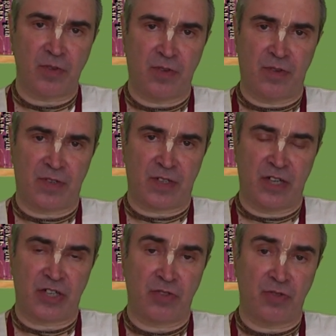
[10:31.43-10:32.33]
то
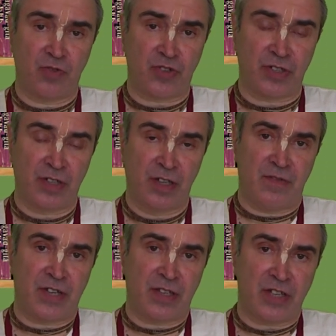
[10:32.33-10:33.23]
значит он должен
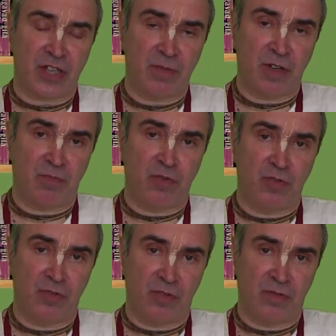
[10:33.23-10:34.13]
взять на себя
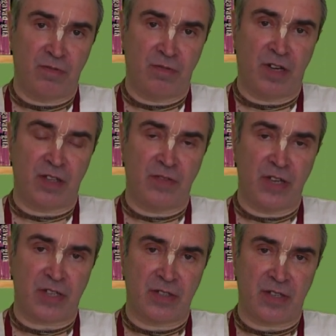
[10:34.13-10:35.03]
полную
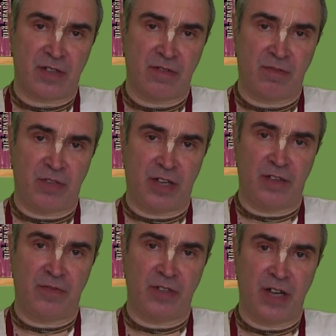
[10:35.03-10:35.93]
ответственность в
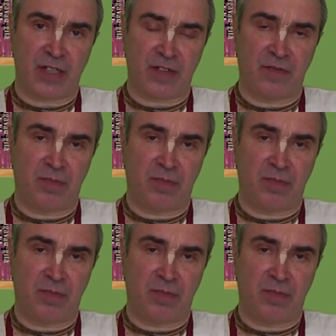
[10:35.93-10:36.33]
плане финансов,